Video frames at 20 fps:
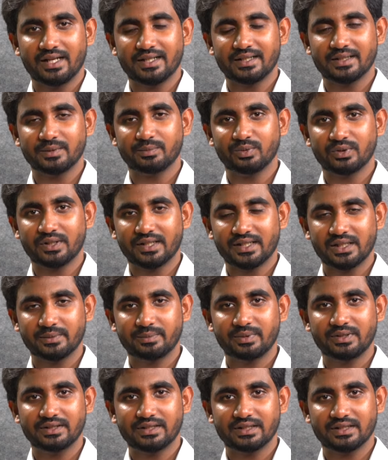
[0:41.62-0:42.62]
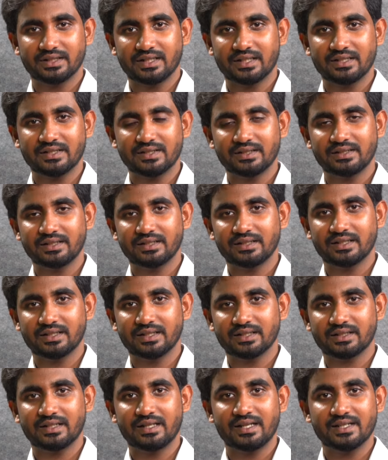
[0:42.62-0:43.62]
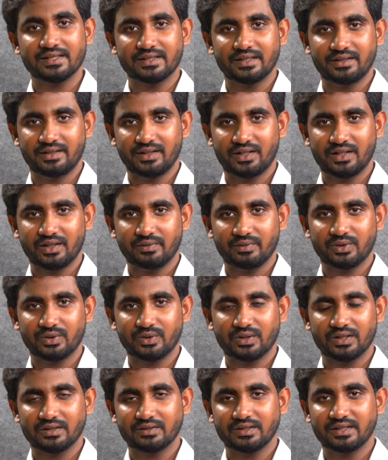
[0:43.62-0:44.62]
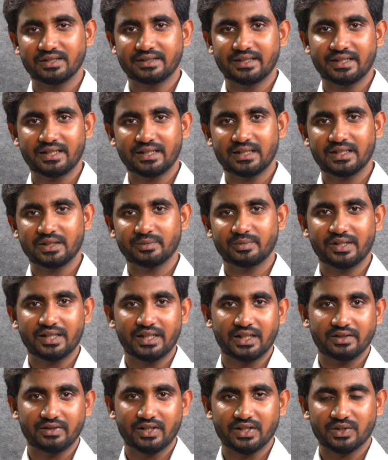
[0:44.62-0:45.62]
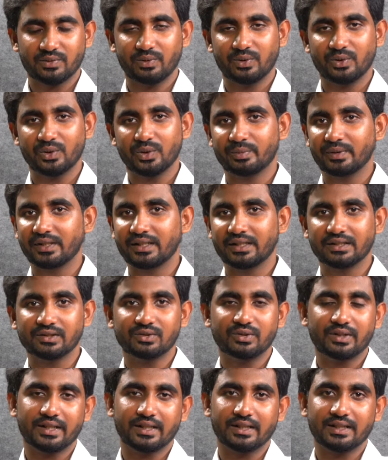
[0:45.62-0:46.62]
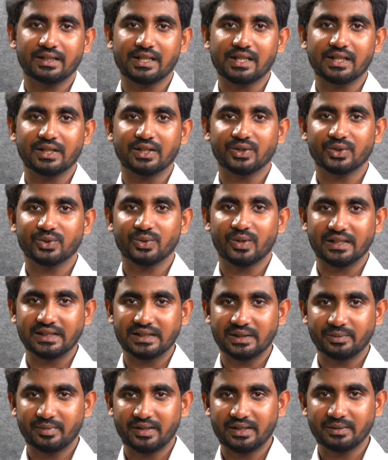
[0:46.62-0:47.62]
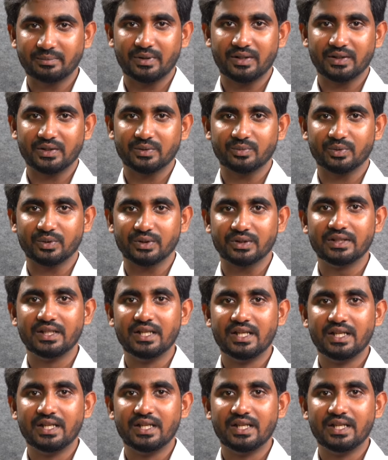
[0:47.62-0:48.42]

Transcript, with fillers: அண்ட் இப்போது நிறைய பேர் இருக்கிற கன்சர்ன் என்னன்னாக்கா ஆஸ்தட்டிக்காக வேணும் அதாவது தெரியாத மாதிரி டிவைஸ் வேணும் அப்படின்னு கேட்குறாங்க ஸோ அந்த மாதிரி பார்க்கும்போது